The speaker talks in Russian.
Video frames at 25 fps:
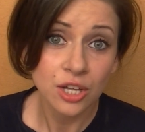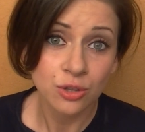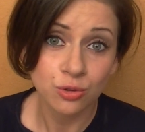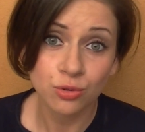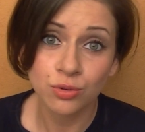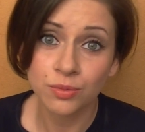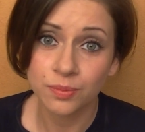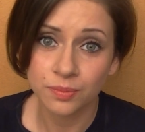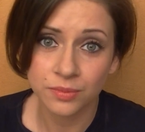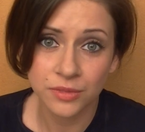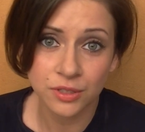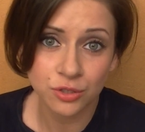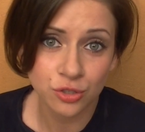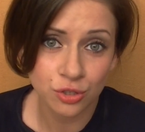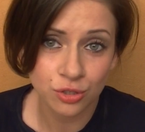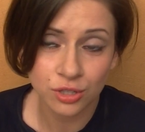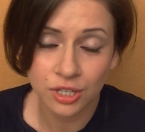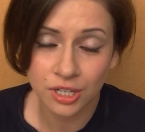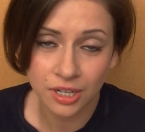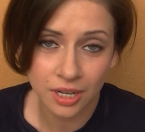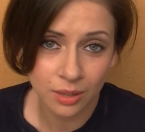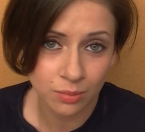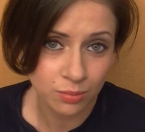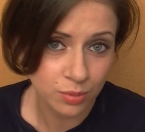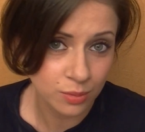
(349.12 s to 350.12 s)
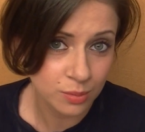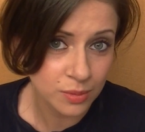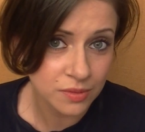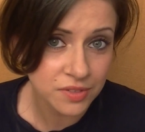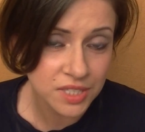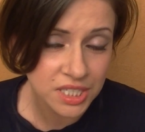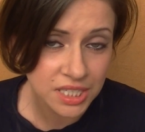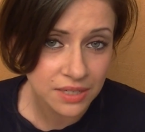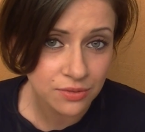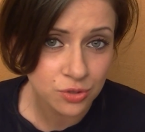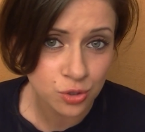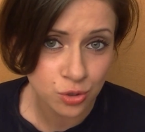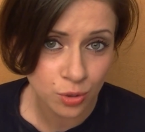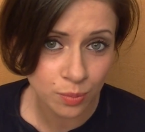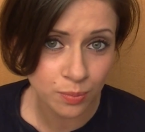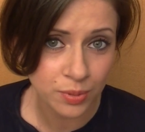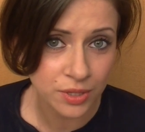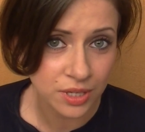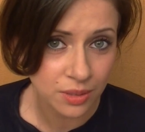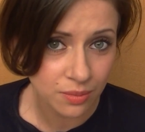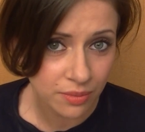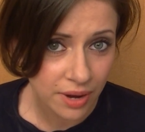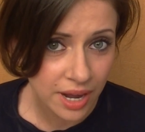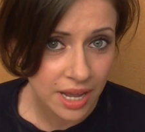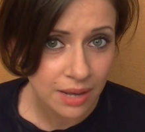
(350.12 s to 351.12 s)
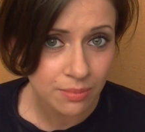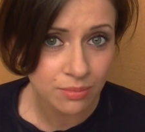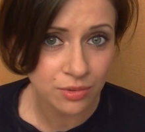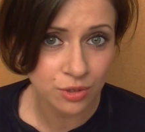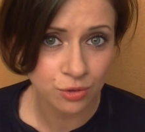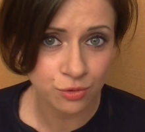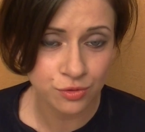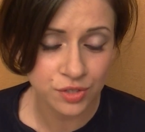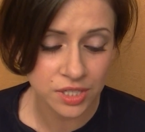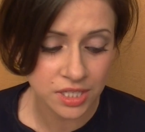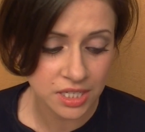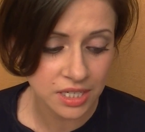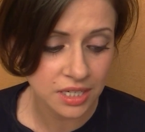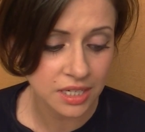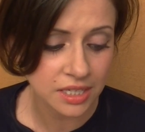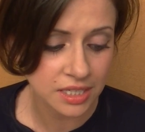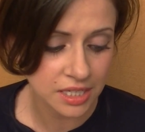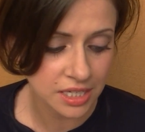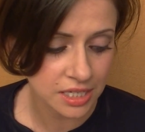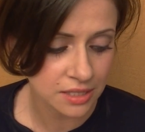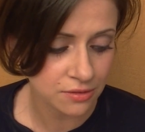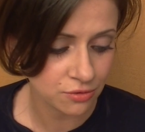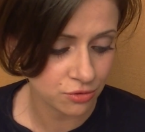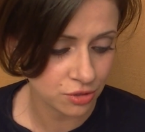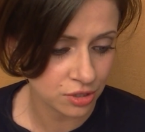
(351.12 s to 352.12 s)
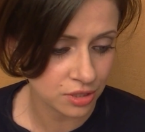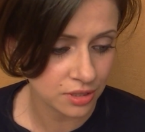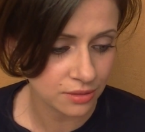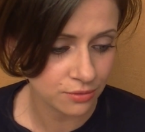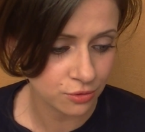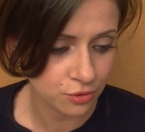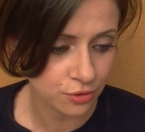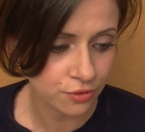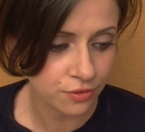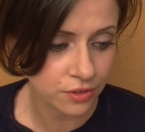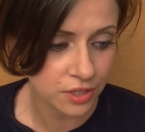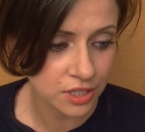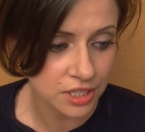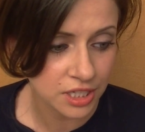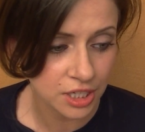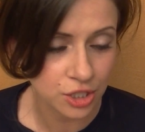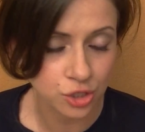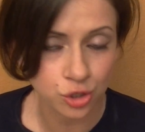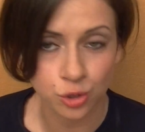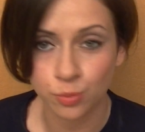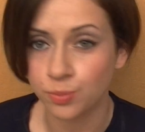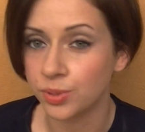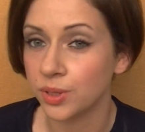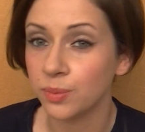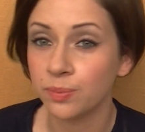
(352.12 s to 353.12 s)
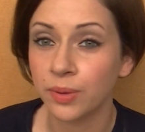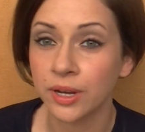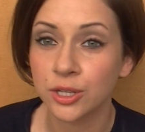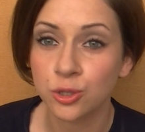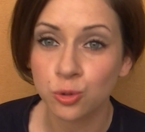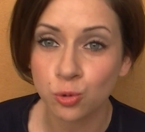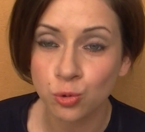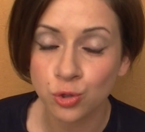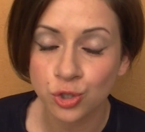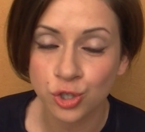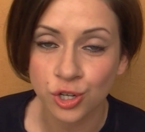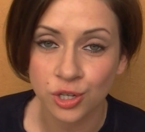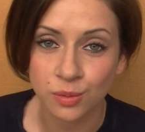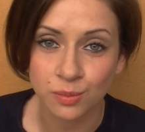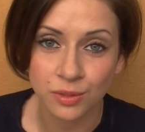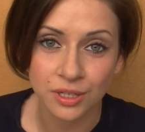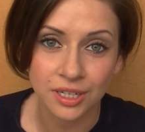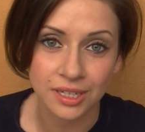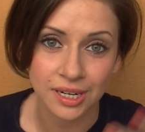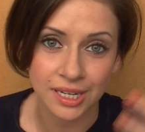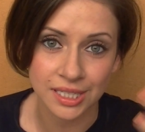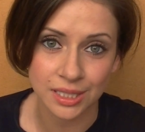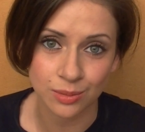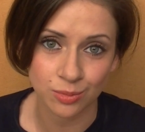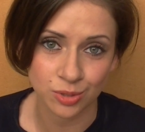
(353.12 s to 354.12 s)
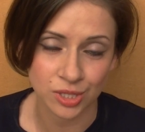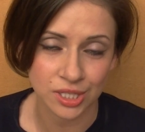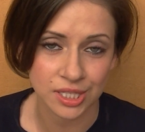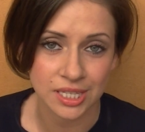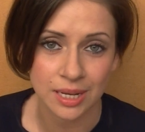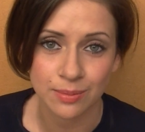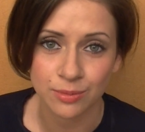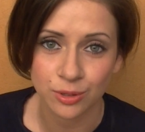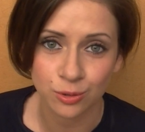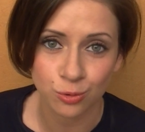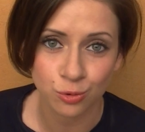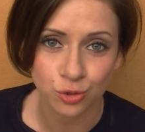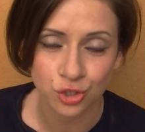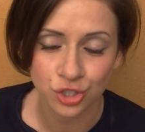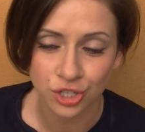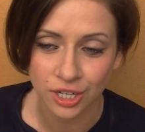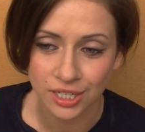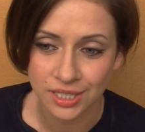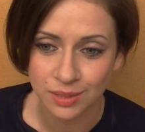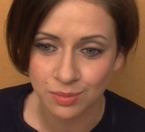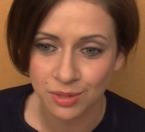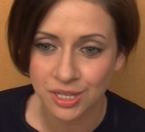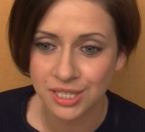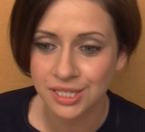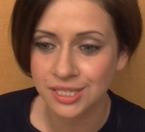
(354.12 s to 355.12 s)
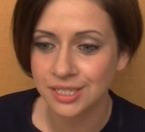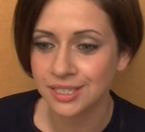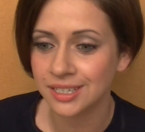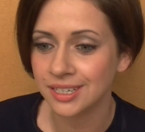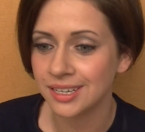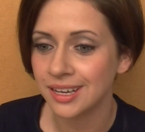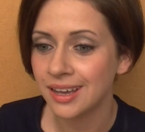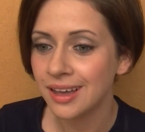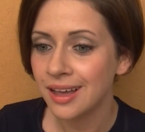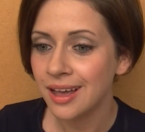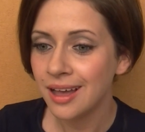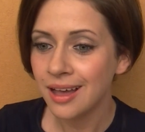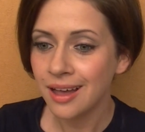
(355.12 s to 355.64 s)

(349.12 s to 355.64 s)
Ну, девчонки, как бы мы все все понимаем, и у всех есть вот эта вот фигня, что при подружках мы красимся самой лучшей косметикой,